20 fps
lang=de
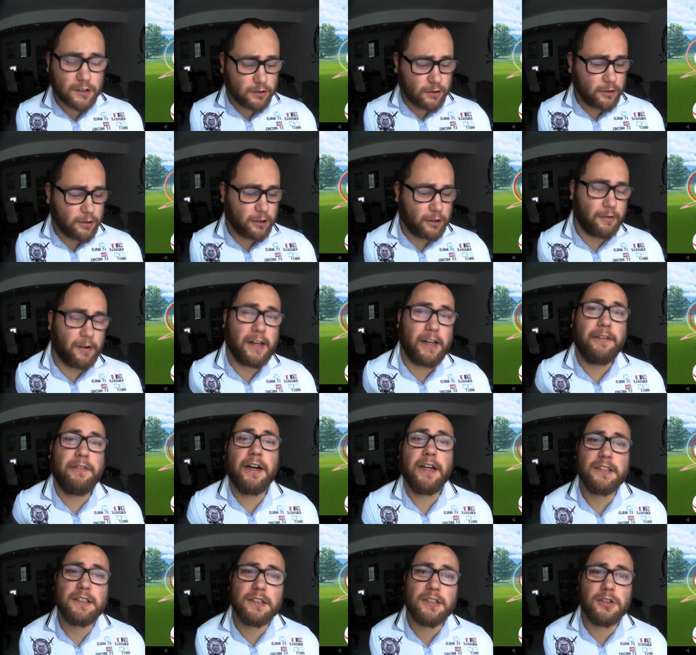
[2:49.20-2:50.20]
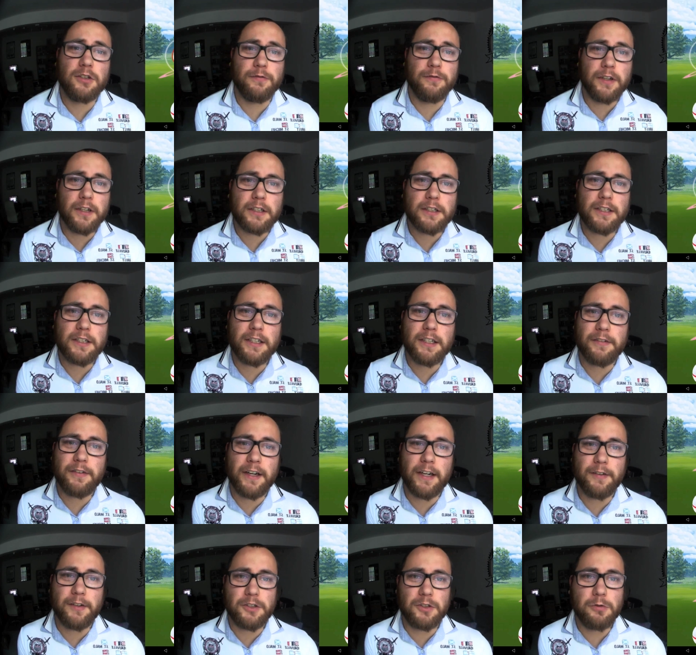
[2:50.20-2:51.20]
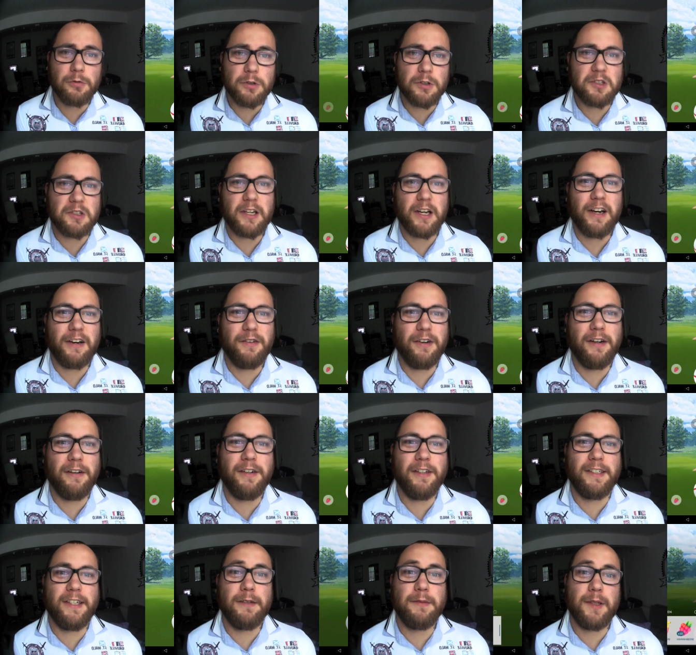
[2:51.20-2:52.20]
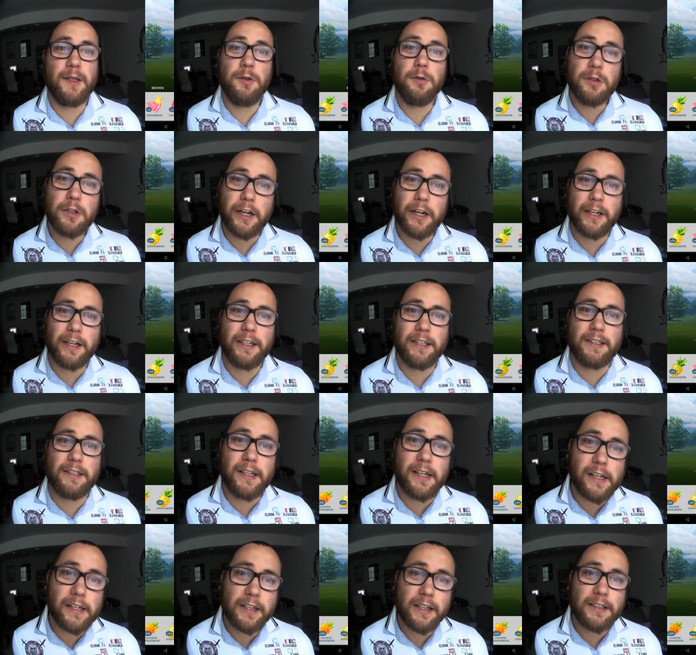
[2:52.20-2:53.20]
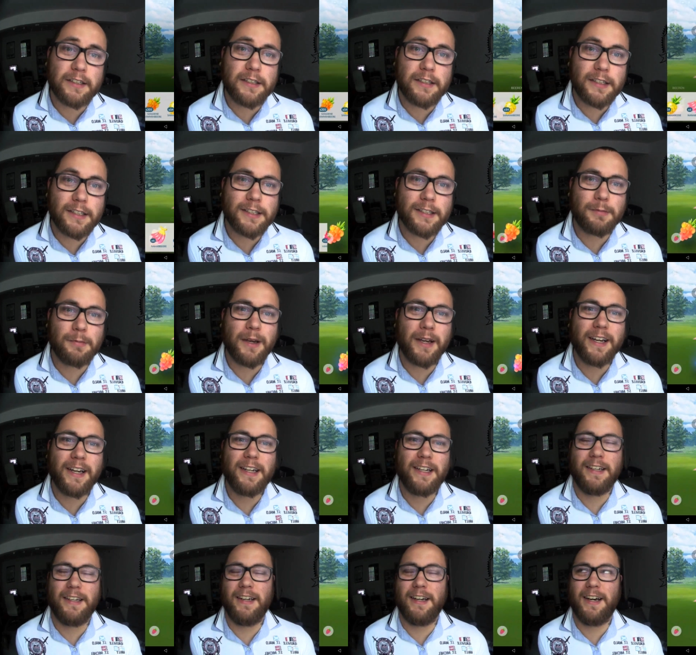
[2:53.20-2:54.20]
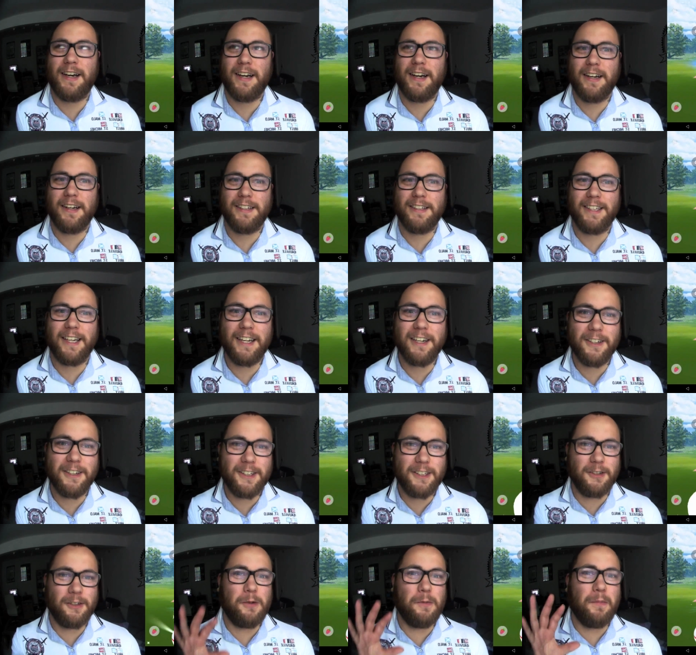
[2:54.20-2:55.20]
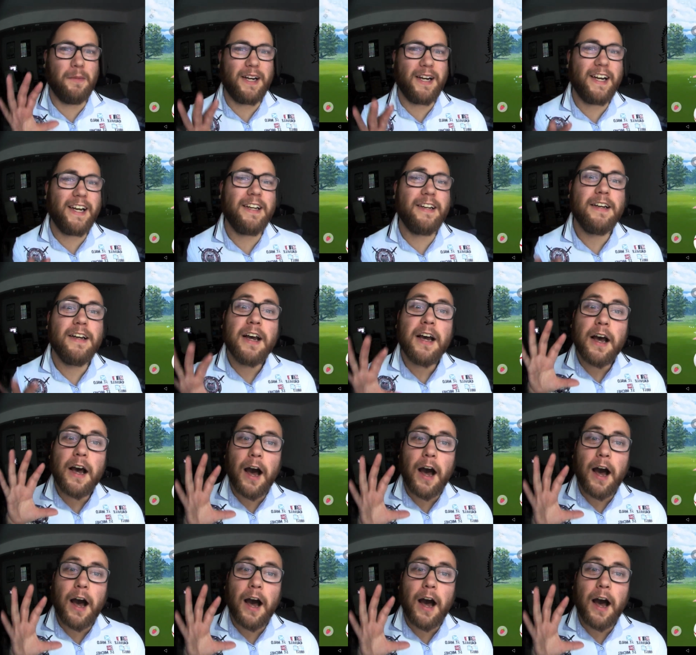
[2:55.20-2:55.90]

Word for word: zurück, weil da war es nicht so wichtig, wenn da was Gutes da war, weil selbst ein 100er Cresselia ist nichts wert. Na, sei doch nicht so gemein.